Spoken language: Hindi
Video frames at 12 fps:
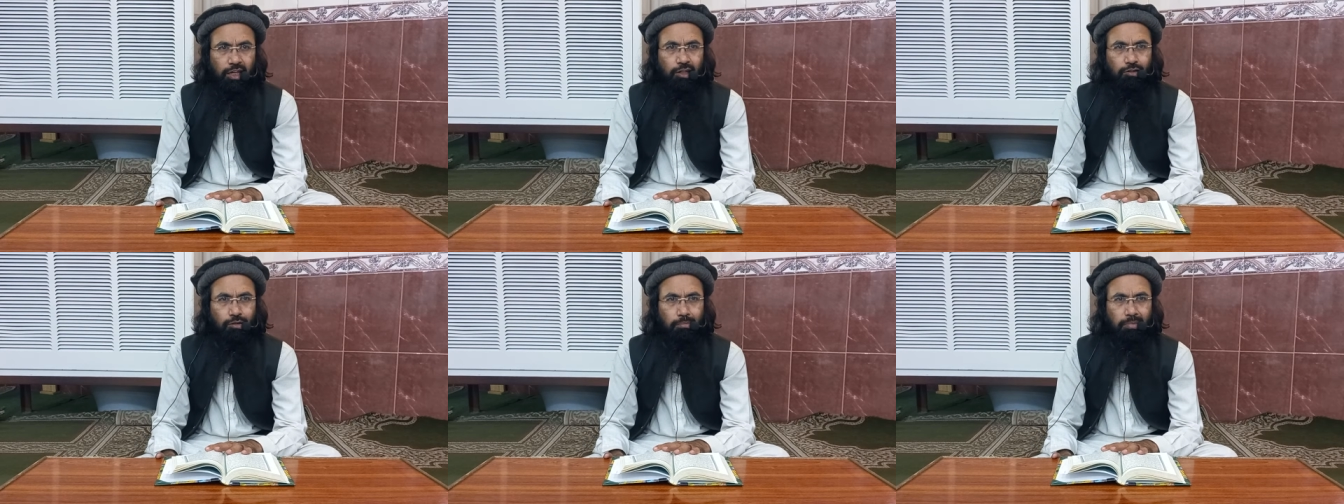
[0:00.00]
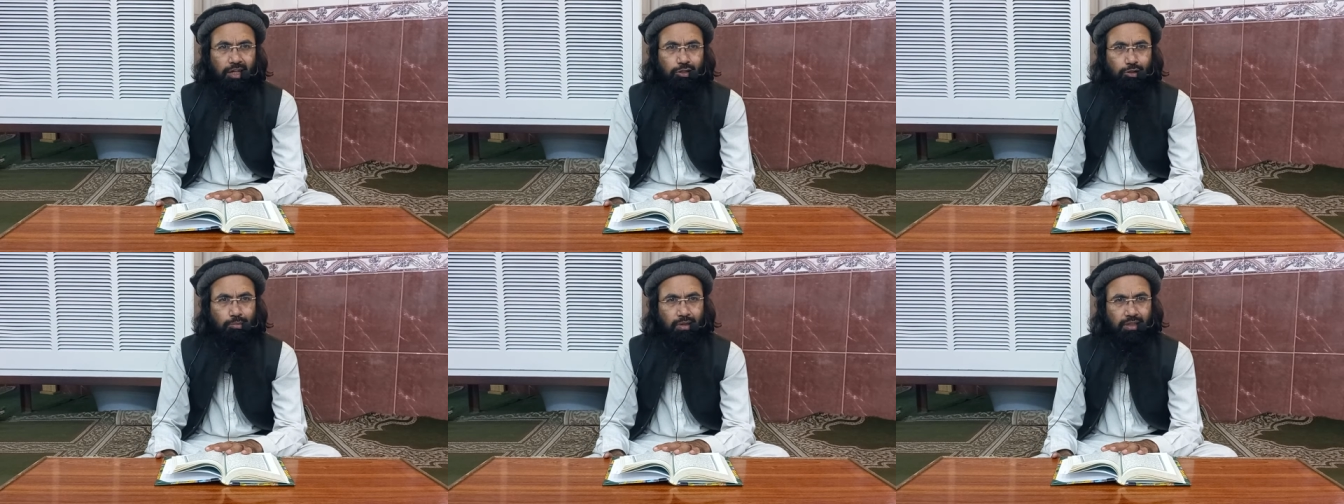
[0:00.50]
इनको
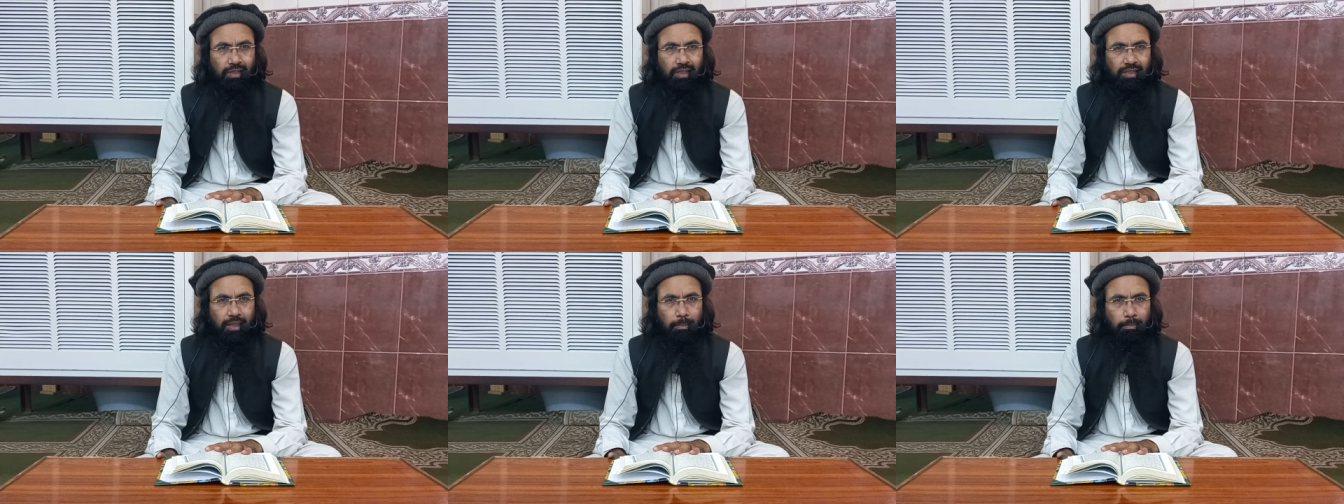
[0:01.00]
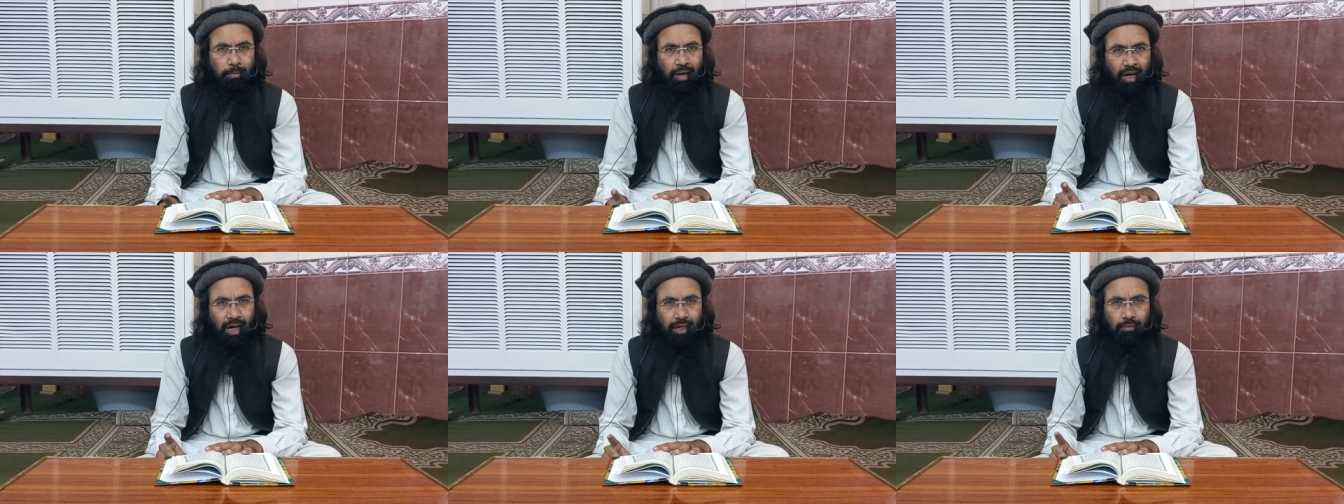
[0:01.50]
बैतुलमक़दस से
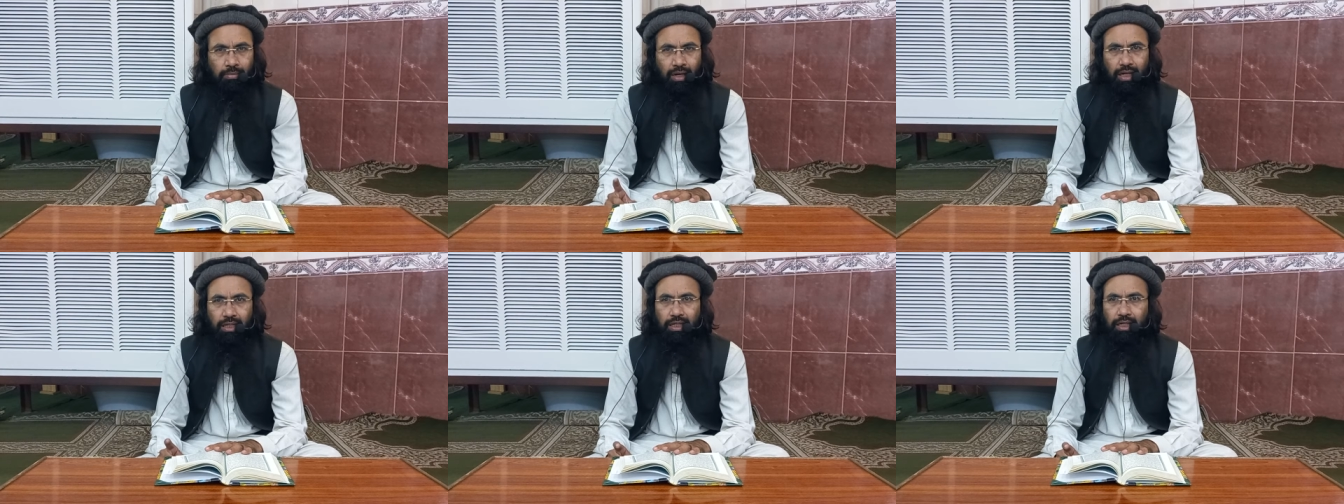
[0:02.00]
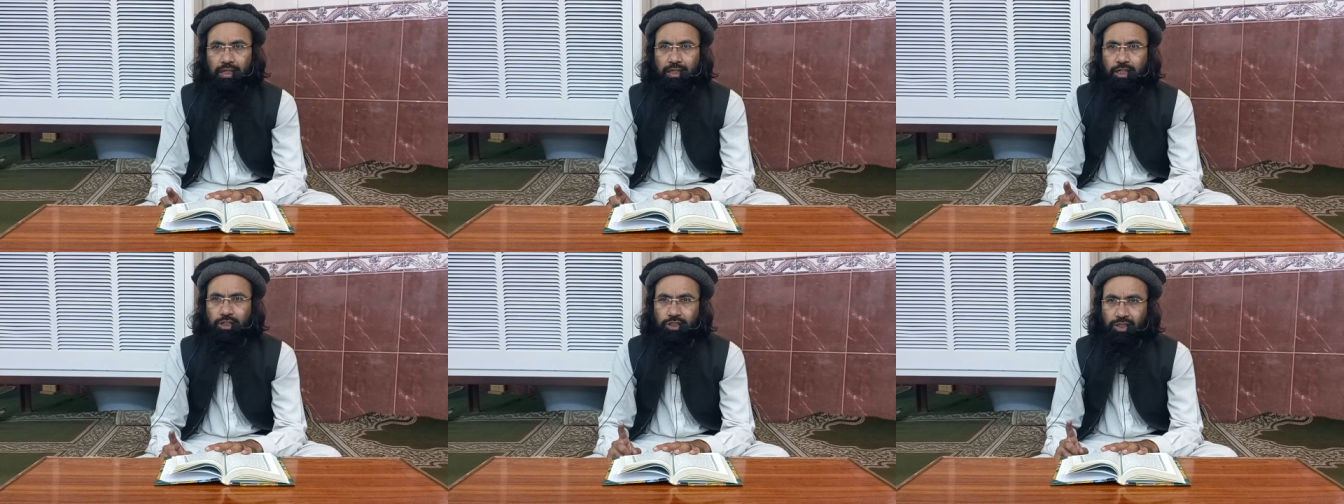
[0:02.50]
मार मार के
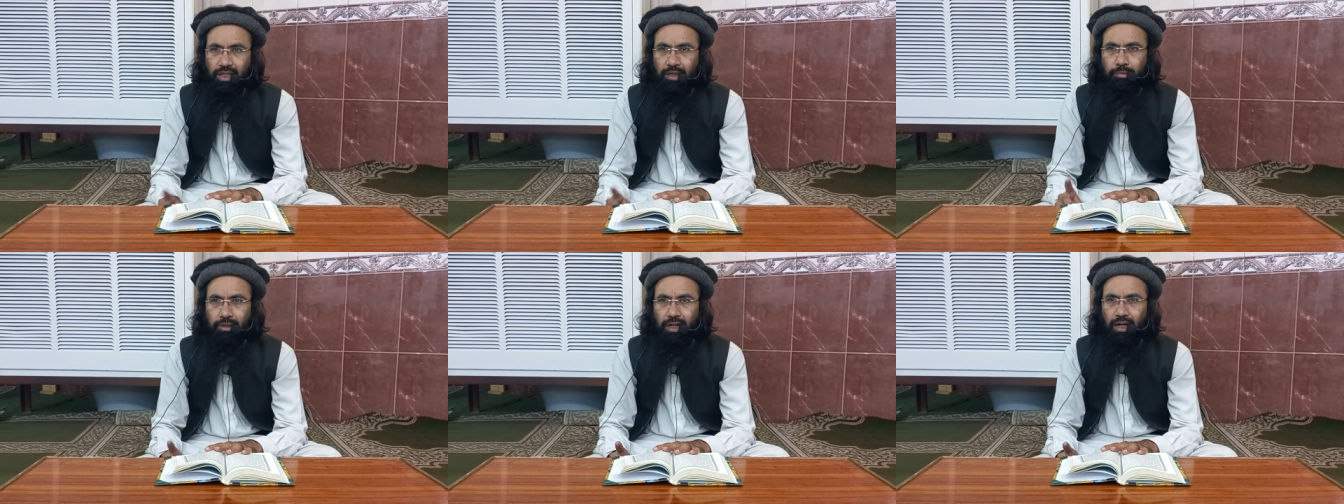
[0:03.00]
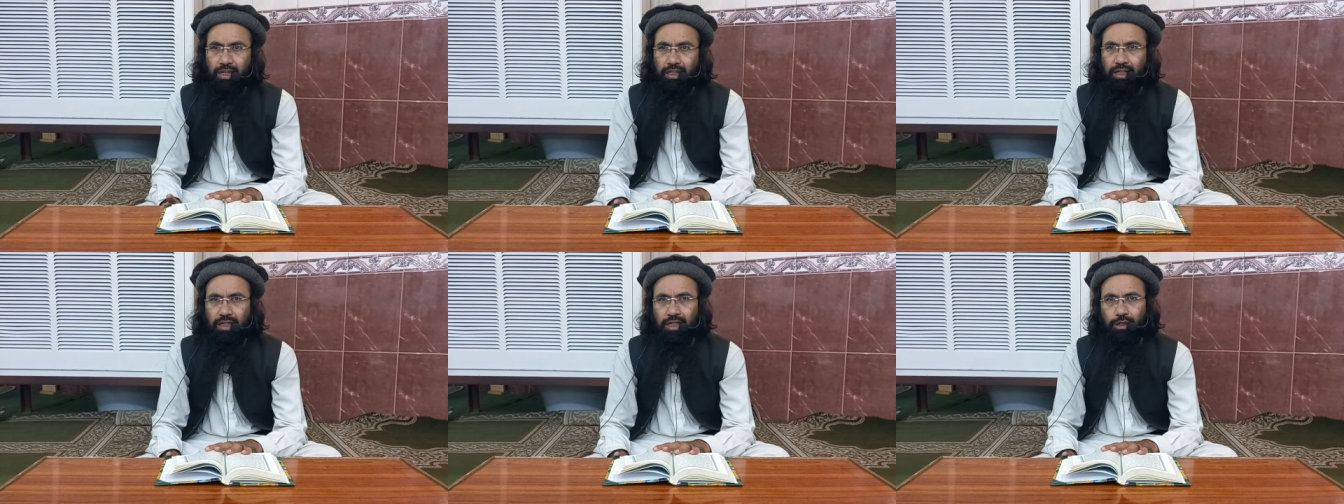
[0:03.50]
इनके चेहरे बिगाड़
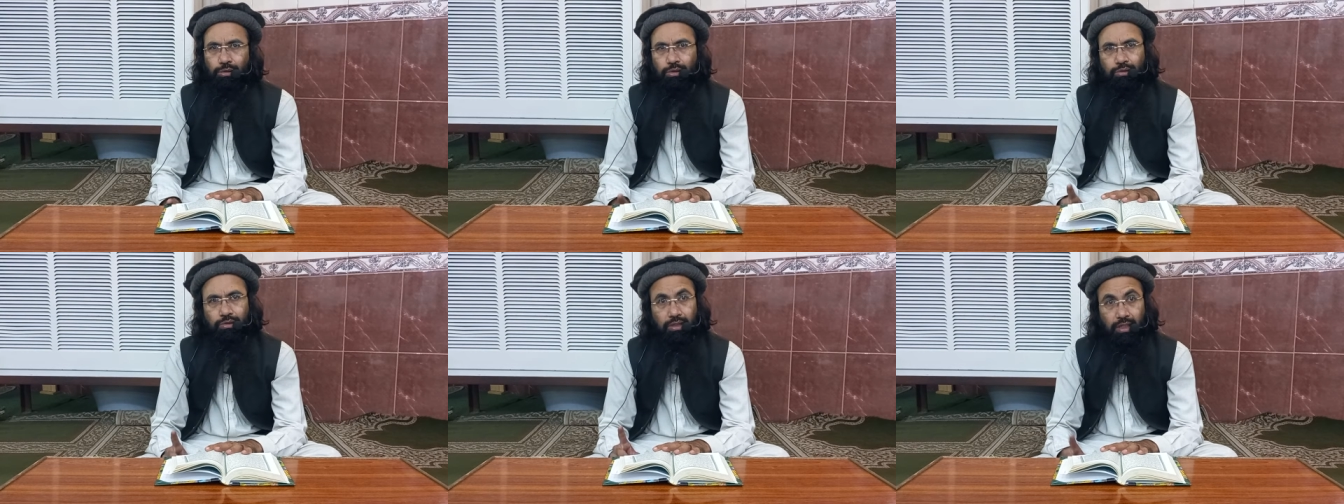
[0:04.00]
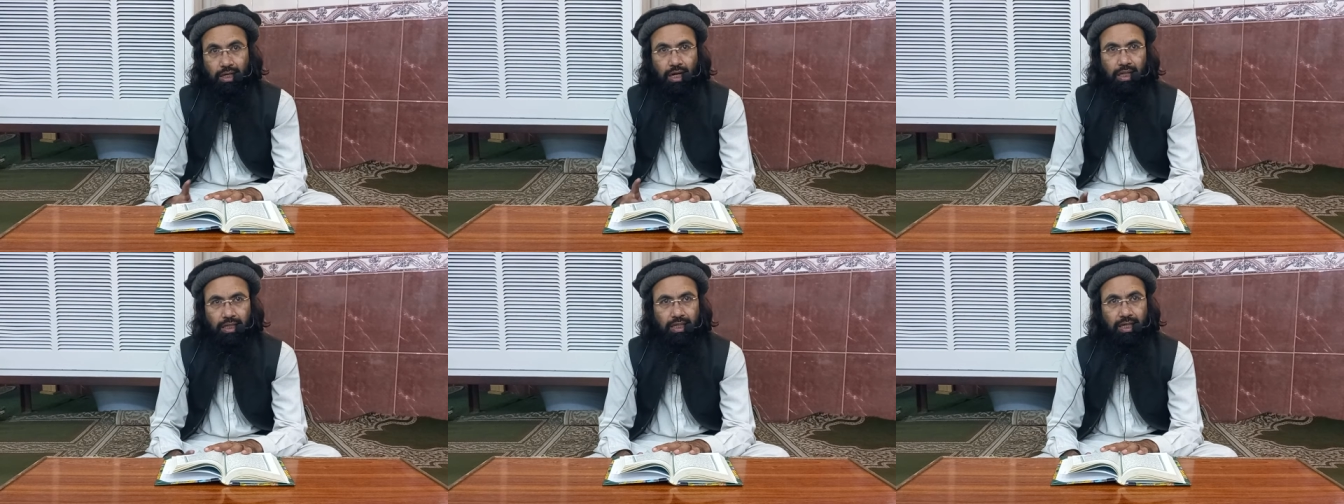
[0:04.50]
दिए गए और इनको
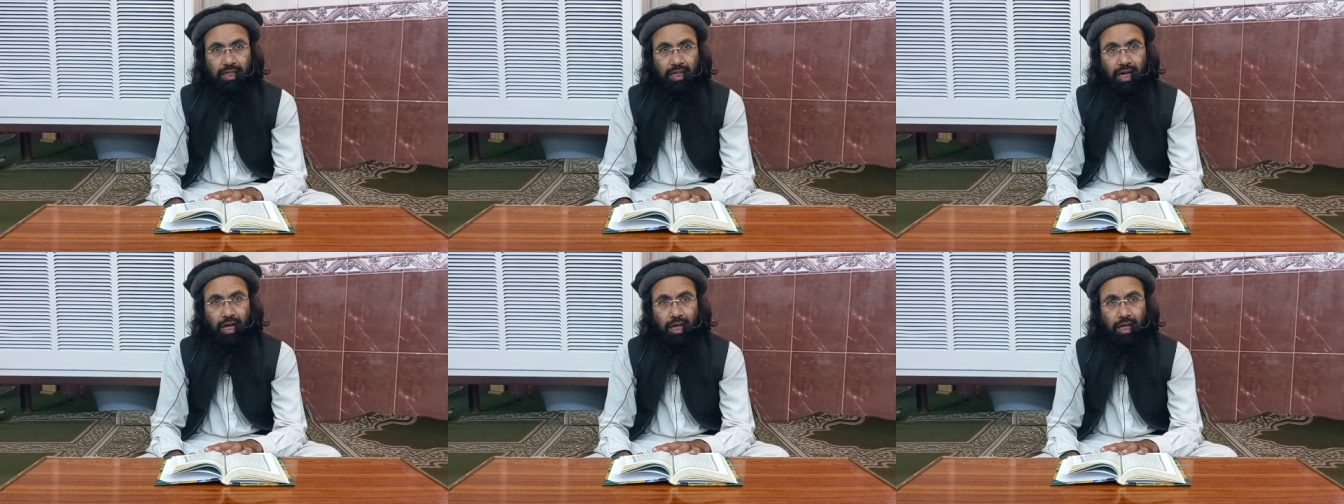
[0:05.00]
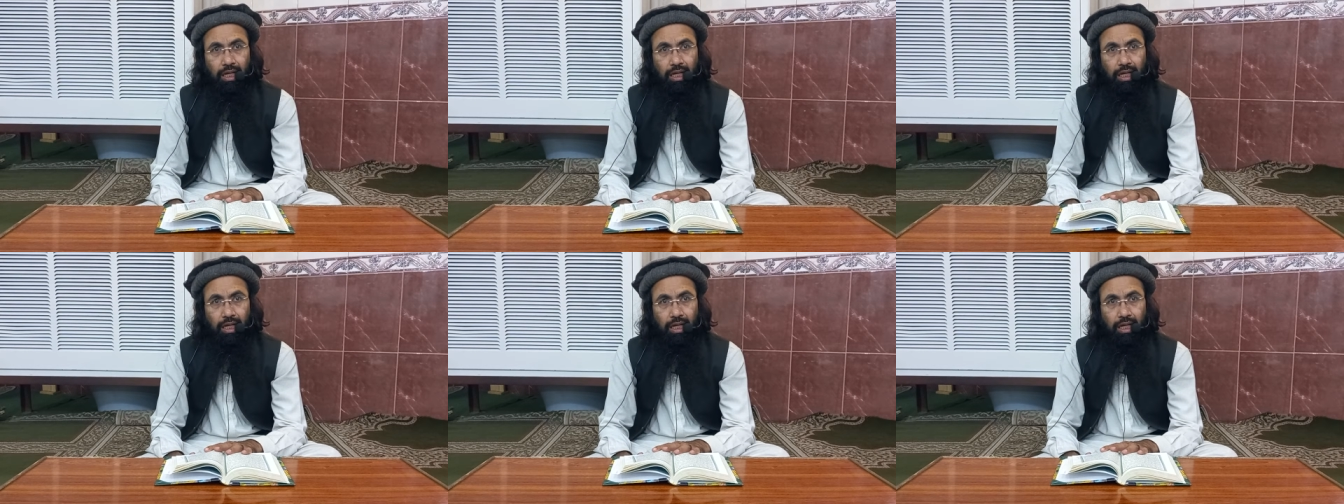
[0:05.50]
निकाल दिया गया